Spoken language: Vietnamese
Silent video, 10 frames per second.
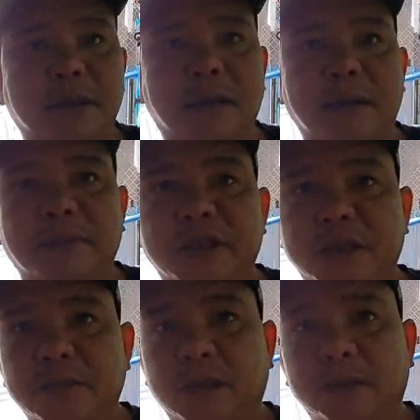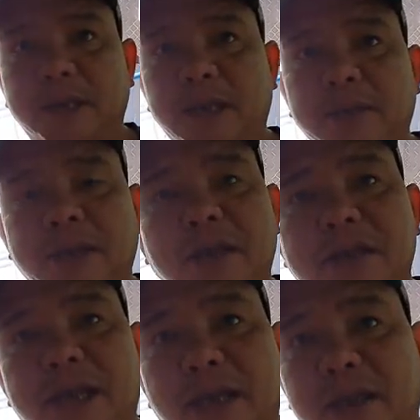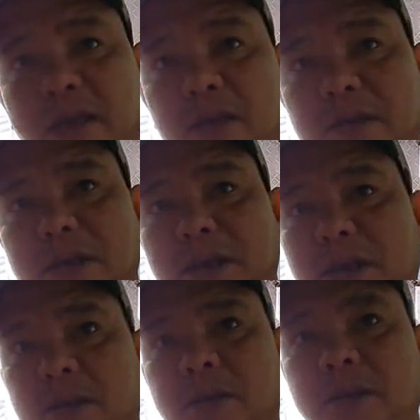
là nằm viện với bỏ một tháng rồi trả xe được chữa rồi đi.